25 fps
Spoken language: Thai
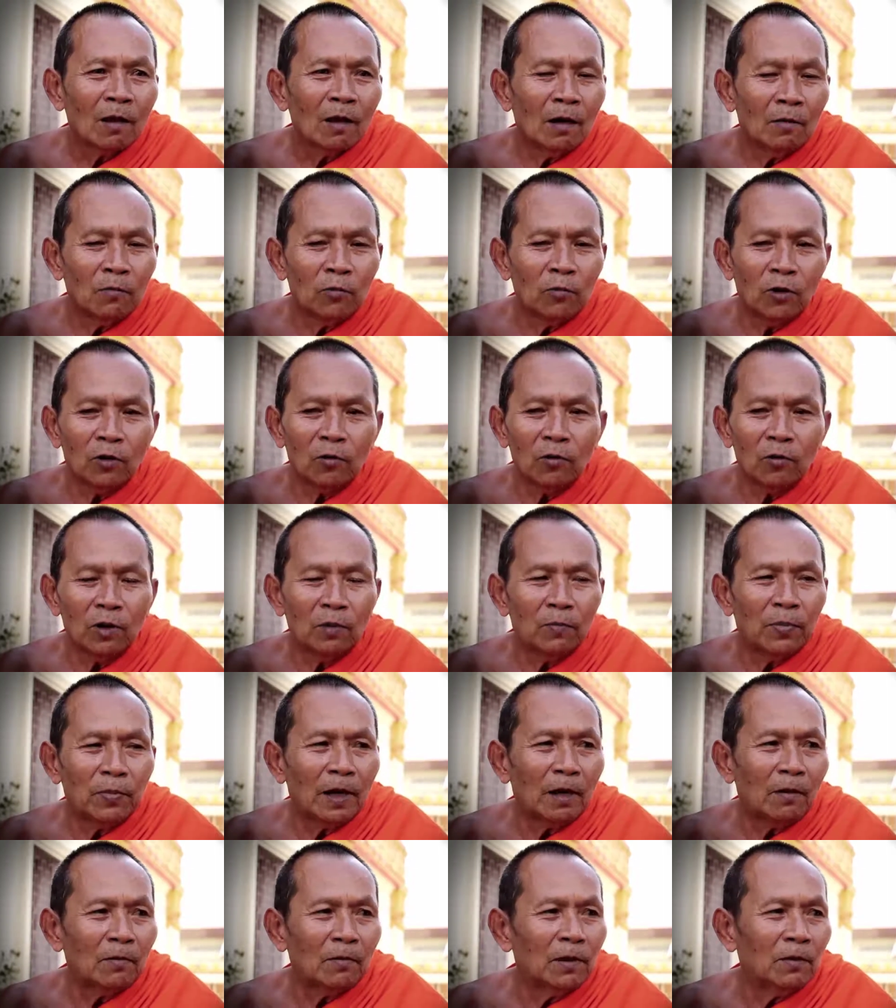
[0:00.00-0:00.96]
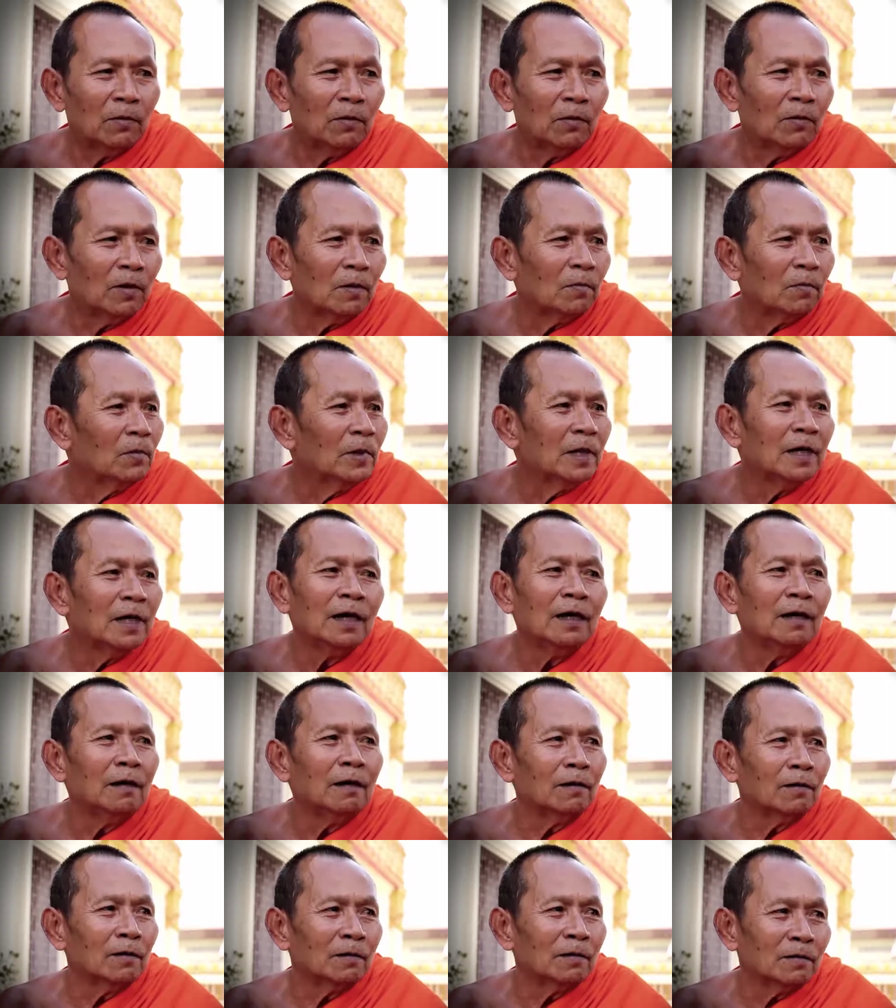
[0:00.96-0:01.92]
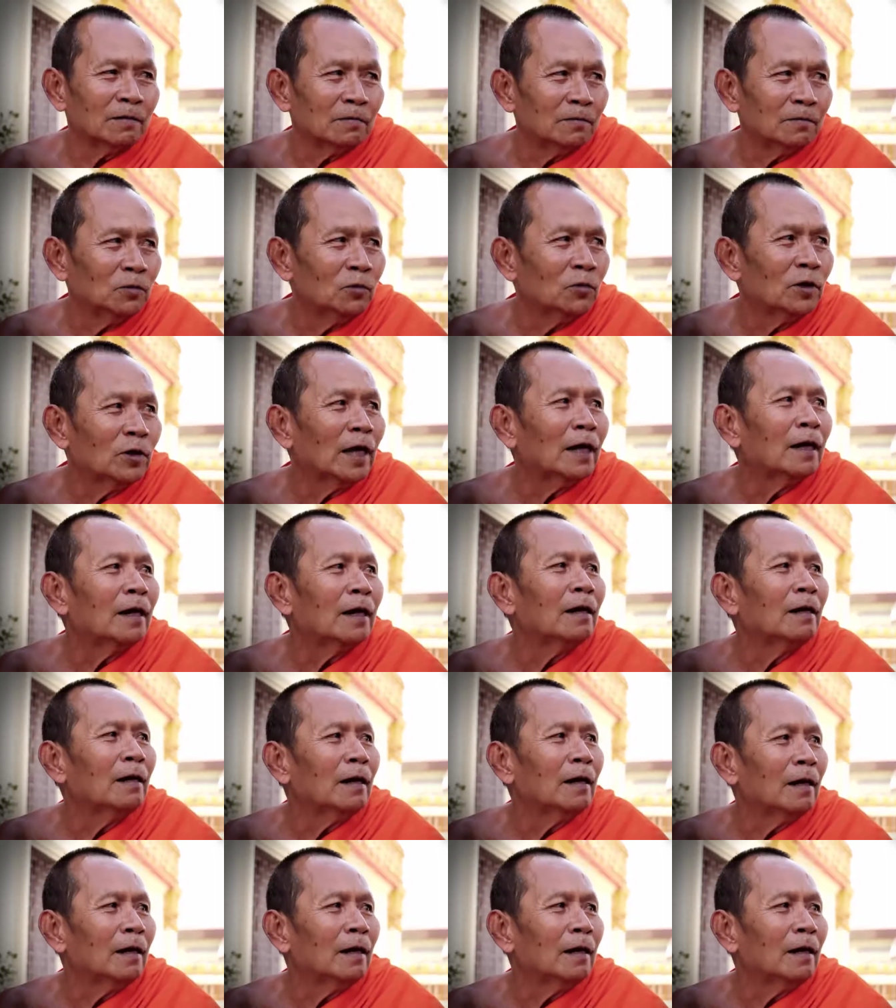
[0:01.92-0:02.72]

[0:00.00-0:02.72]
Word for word: รับรองคุณภาพเลยว่าไม่ขึ้นแค่นั้น